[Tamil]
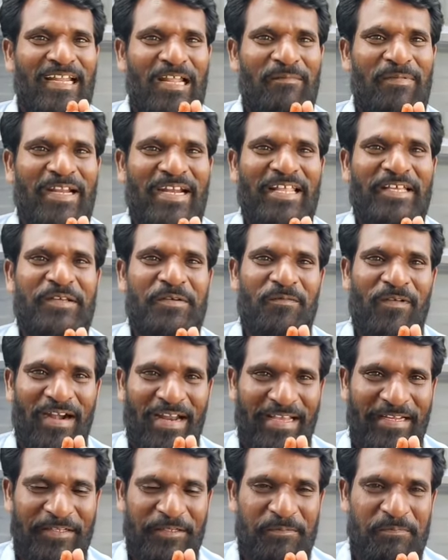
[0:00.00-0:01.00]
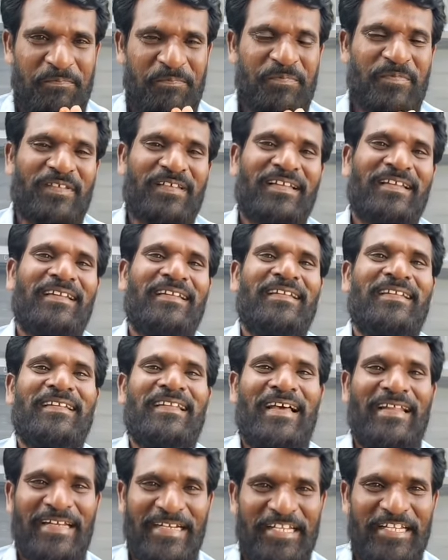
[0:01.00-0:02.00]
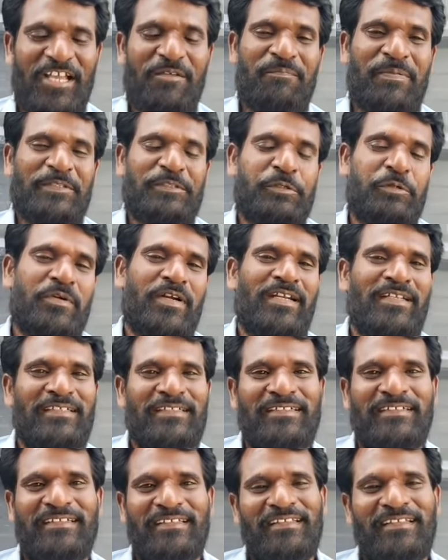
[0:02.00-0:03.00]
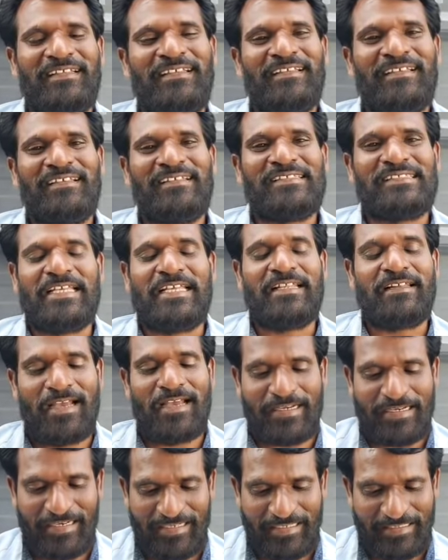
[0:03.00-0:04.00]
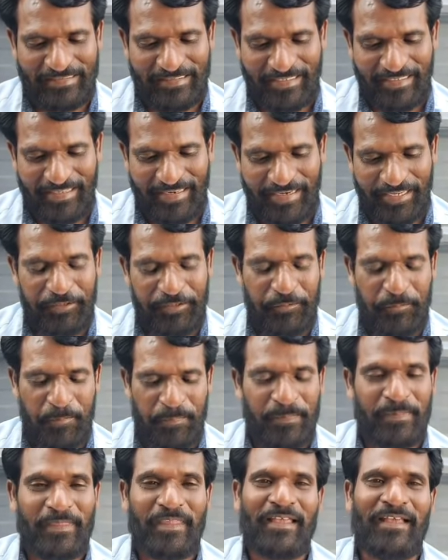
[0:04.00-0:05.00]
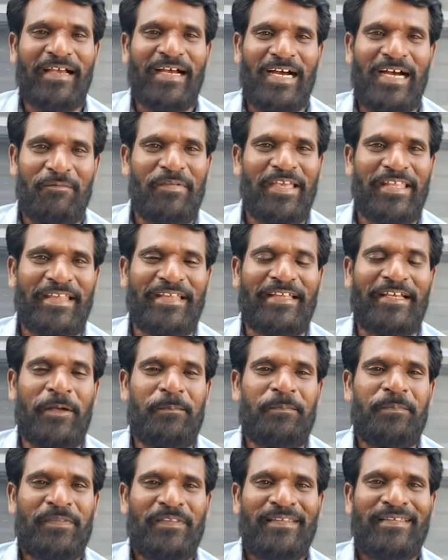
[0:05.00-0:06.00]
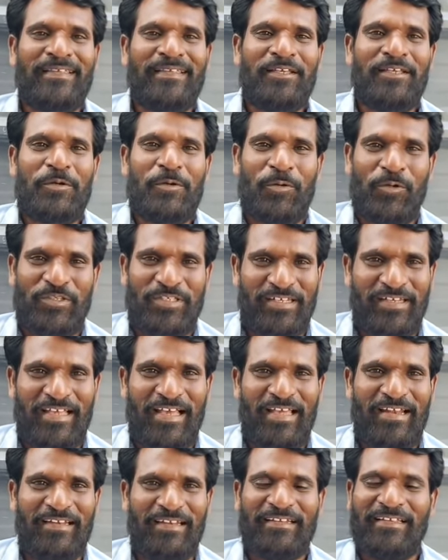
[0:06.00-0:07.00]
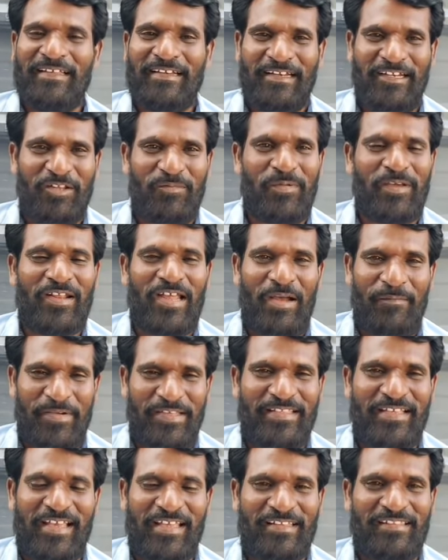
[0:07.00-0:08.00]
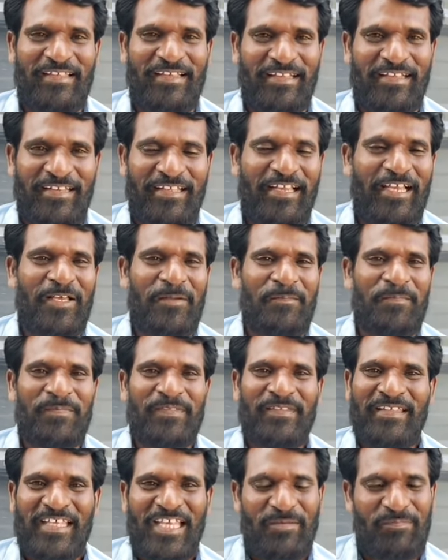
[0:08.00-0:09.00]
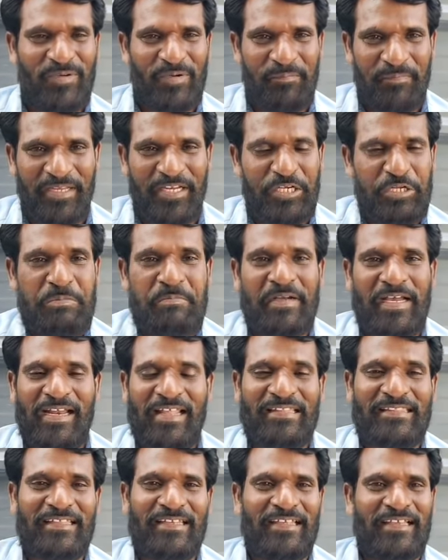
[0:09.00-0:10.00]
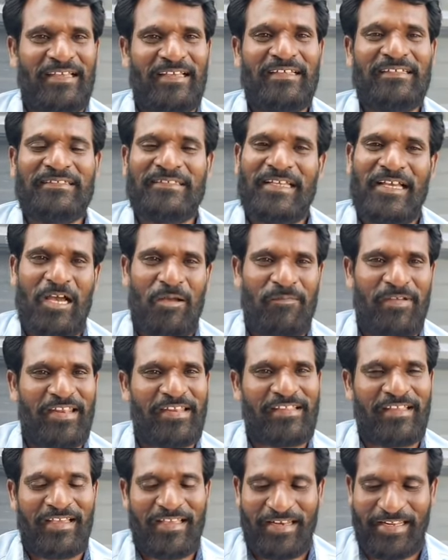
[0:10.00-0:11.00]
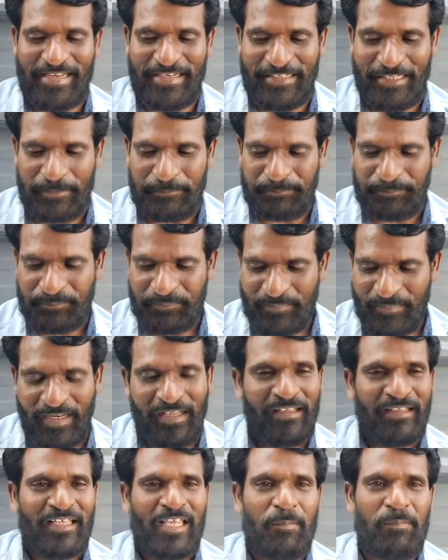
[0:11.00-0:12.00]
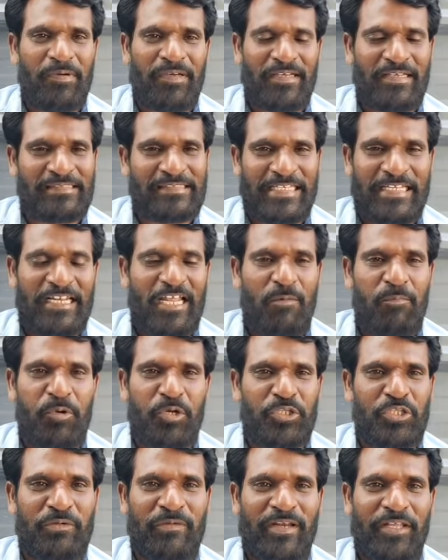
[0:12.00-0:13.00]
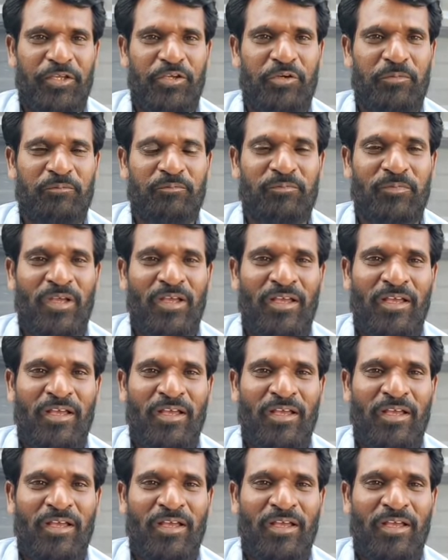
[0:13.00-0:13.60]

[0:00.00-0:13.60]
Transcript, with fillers: நண்பர்களுக்கு வணக்கம் நான் எட்டியப்ப சோழன் சீனா கழுத்தை நெரிக்கும் அமெரிக்கா கொஞ்ச நாள் ரெண்டு பேரும் அமைதியாக இருந்தாங்க இல்லையா இப்போ மீண்டும் களத்தில் அமெரிக்கா இறங்கிட்டான் இப்போ சீனா பொறுத்த வரைக்கும்